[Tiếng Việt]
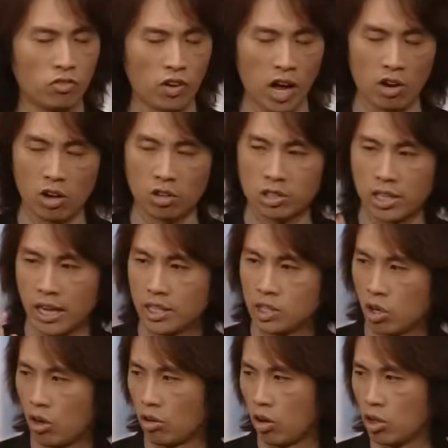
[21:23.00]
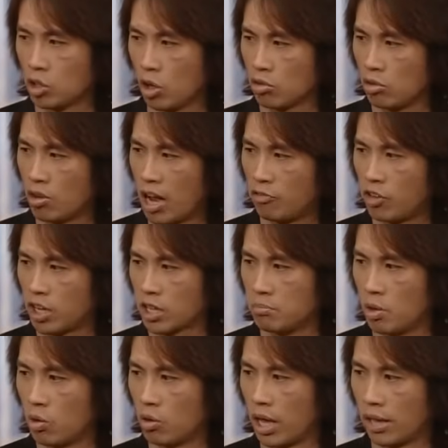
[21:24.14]
pháp trừng trị hắn và dùng vũ lực hợp pháp
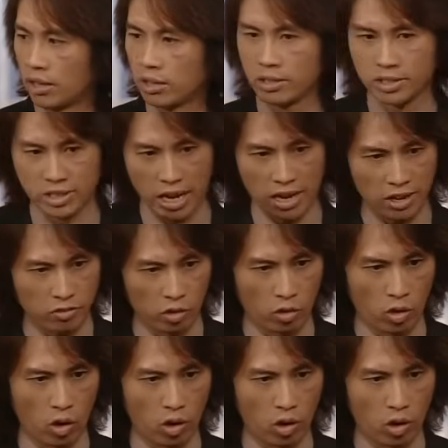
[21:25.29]
chế ngự hắn, hạ gục